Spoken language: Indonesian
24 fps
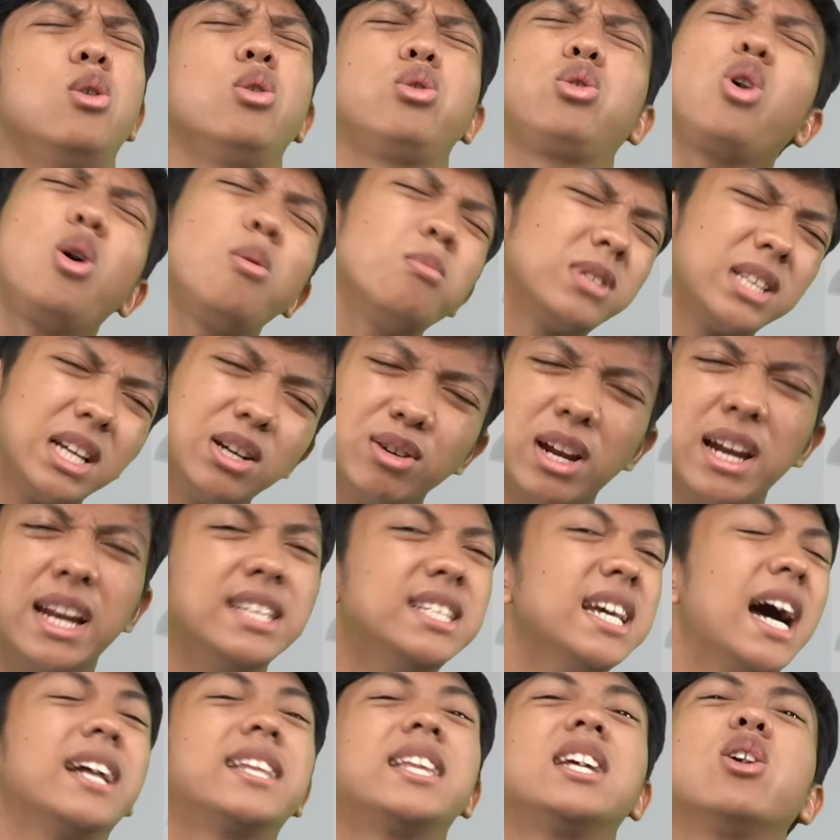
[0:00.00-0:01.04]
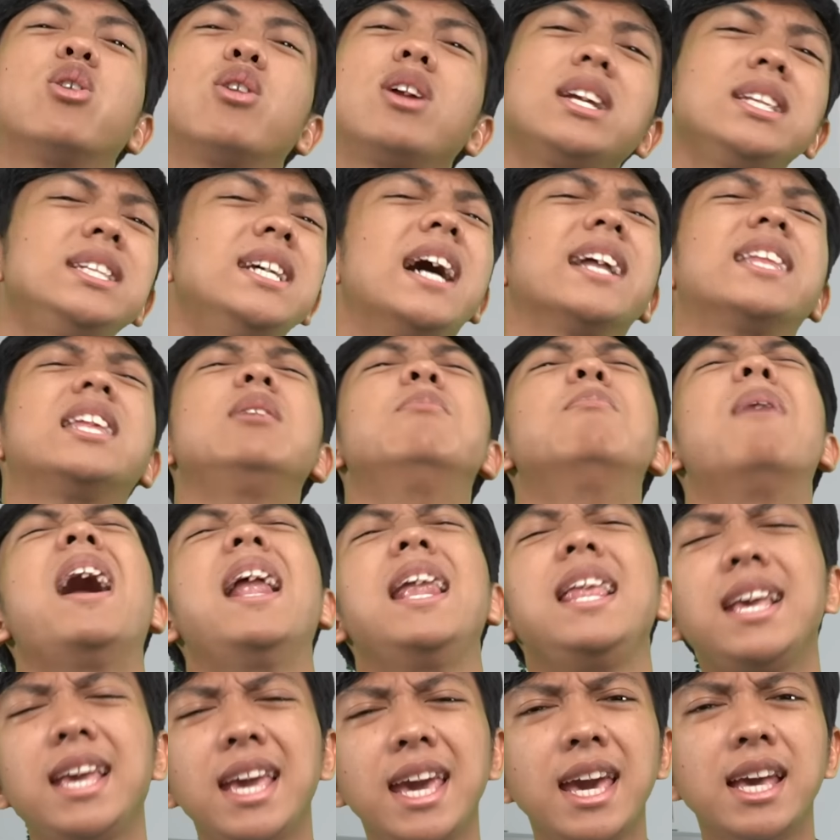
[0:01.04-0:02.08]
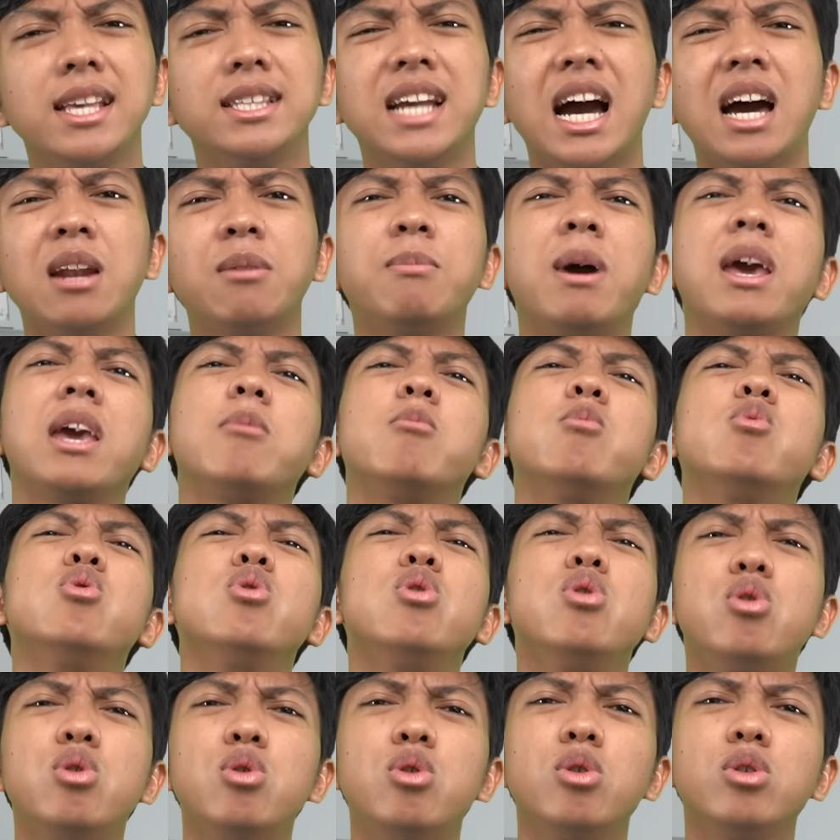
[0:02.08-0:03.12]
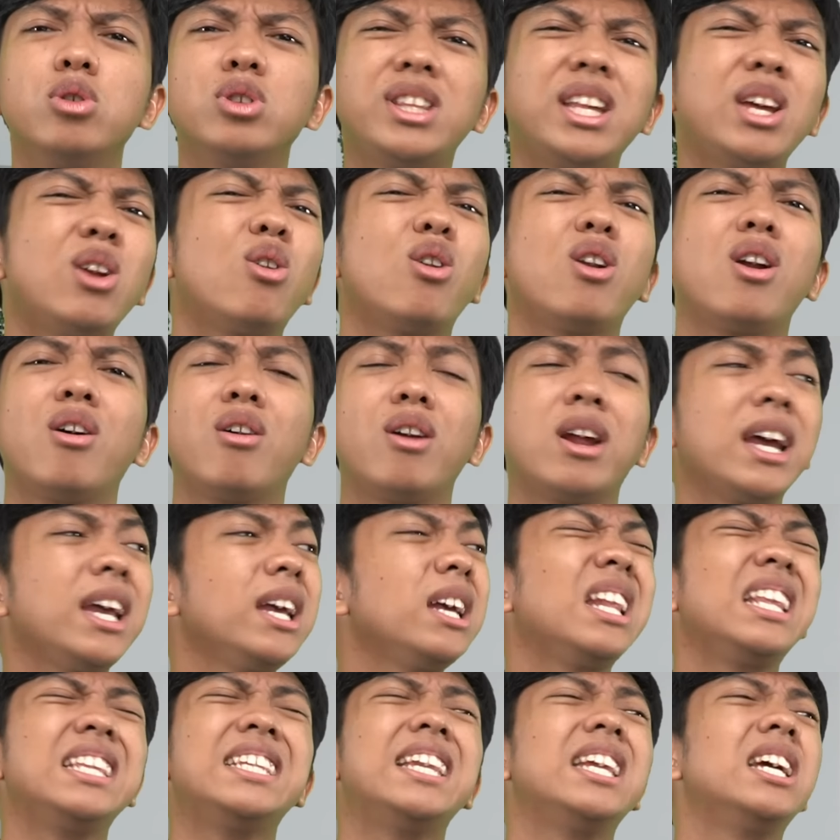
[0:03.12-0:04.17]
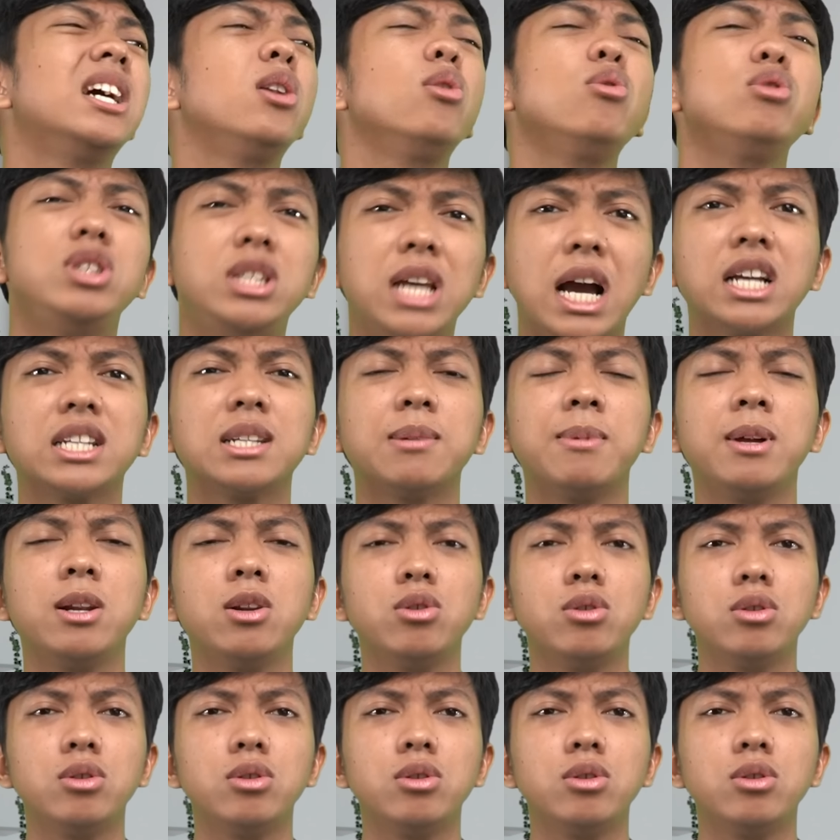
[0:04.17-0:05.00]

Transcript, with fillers: Itu kok bisa udah dijahatin orang, jahatin balik, Ki. Jangan baik mulu. Ntar orang-orang jadi ngelunjak sama